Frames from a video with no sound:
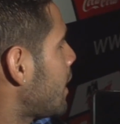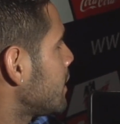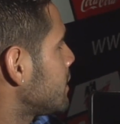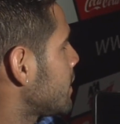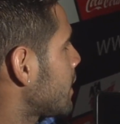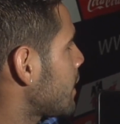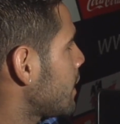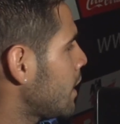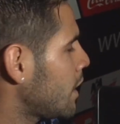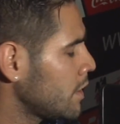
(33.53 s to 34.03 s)

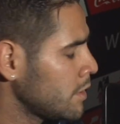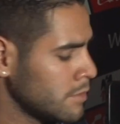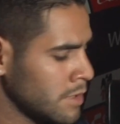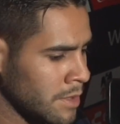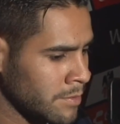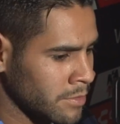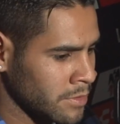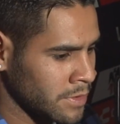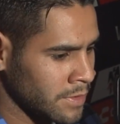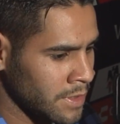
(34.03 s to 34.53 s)
charlar y
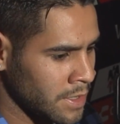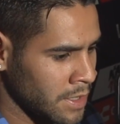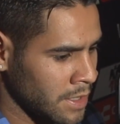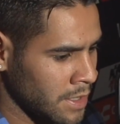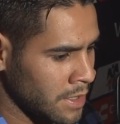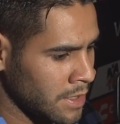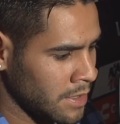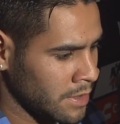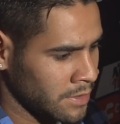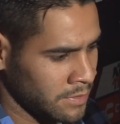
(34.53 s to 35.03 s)
una
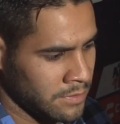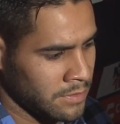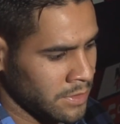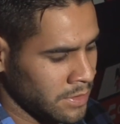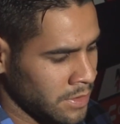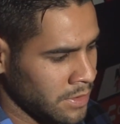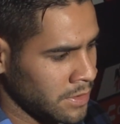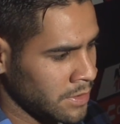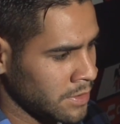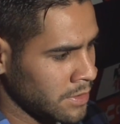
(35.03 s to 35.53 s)
posibilidad,
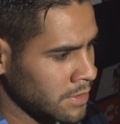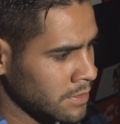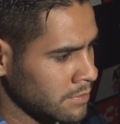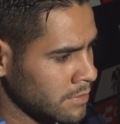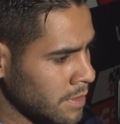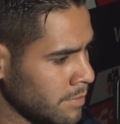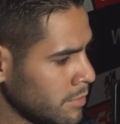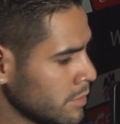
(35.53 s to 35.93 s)
una